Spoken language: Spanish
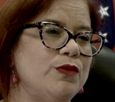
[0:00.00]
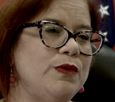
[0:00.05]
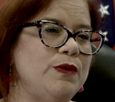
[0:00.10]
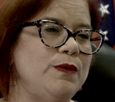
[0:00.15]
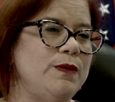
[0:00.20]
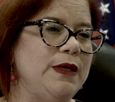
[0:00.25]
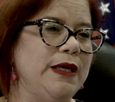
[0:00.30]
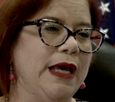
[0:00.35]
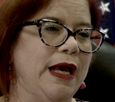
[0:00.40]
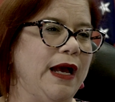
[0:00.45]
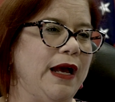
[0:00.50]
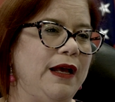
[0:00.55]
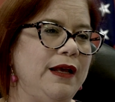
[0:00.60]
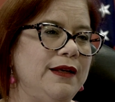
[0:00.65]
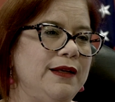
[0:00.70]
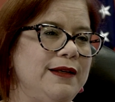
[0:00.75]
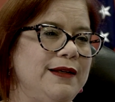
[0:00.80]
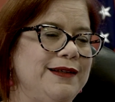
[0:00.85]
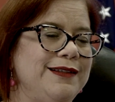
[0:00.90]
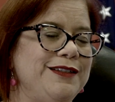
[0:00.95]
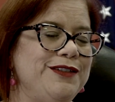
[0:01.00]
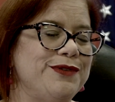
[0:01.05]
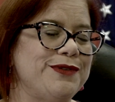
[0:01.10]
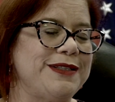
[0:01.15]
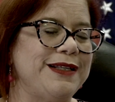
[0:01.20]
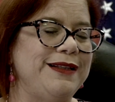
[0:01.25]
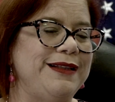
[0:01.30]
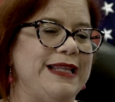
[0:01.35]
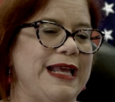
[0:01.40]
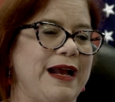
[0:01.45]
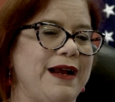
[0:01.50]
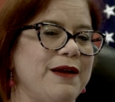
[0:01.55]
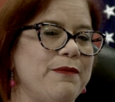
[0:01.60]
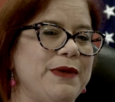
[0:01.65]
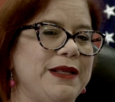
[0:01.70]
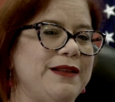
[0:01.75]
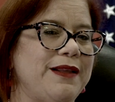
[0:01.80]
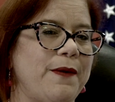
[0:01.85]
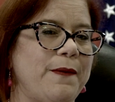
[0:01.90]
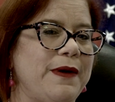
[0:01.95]
yo vivía, yo sentía que
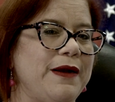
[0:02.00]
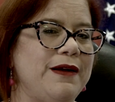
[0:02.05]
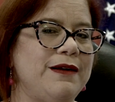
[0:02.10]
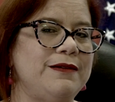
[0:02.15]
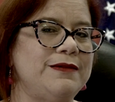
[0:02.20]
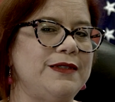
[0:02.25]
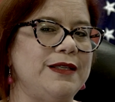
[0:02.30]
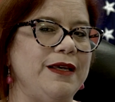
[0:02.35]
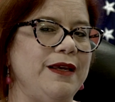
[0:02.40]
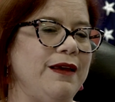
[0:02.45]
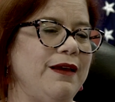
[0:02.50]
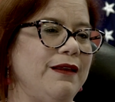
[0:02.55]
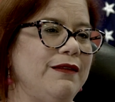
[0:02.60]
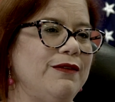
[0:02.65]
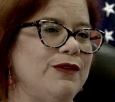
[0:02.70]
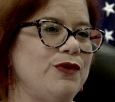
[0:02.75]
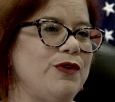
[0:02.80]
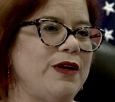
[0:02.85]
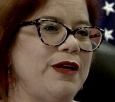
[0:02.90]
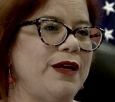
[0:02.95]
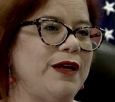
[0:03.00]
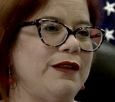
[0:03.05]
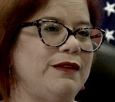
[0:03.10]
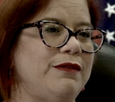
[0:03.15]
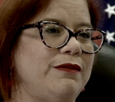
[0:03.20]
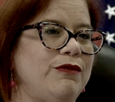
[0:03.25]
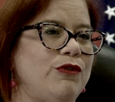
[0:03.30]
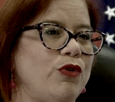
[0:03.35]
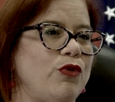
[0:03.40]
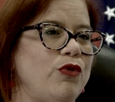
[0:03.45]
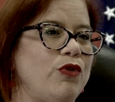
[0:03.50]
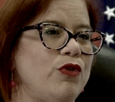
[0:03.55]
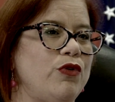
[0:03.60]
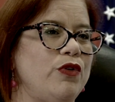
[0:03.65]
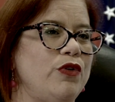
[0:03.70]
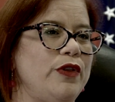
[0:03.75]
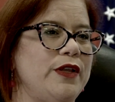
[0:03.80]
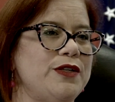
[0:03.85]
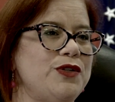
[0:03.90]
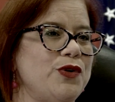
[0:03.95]
me estaban siguiendo, que todo
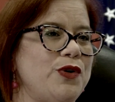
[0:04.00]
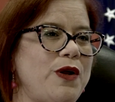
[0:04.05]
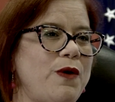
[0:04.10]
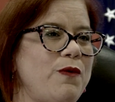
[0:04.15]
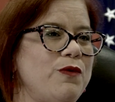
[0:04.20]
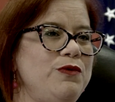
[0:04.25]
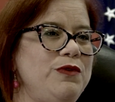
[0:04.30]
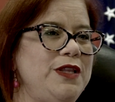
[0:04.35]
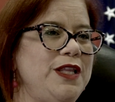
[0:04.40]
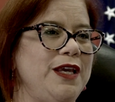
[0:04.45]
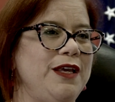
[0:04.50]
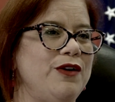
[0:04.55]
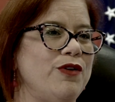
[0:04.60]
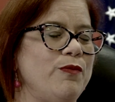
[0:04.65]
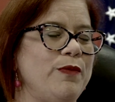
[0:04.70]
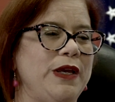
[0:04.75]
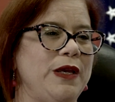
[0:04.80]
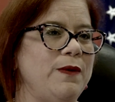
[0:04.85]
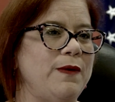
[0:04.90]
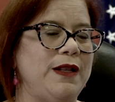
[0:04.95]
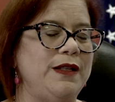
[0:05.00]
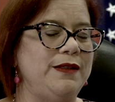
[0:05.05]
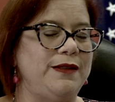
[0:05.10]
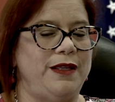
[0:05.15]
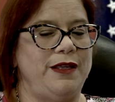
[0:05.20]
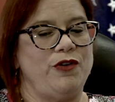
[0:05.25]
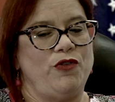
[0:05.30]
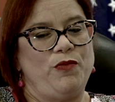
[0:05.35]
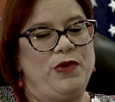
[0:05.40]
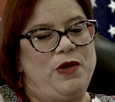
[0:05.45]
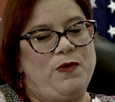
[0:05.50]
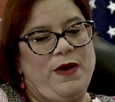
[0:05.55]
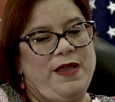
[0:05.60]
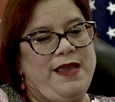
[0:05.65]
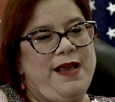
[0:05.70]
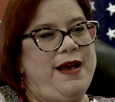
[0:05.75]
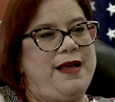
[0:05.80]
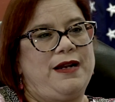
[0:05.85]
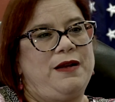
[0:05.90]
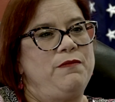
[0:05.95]
donde sonaba un tiro, me iba, el tiro me iba a
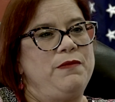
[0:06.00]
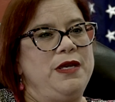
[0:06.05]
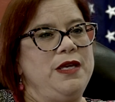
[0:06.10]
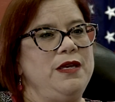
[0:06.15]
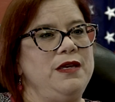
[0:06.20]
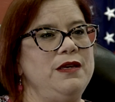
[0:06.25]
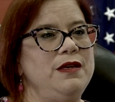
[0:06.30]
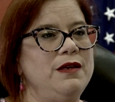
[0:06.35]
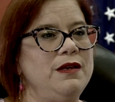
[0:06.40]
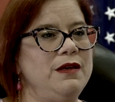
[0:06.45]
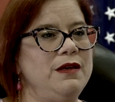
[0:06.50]
llegar a mí.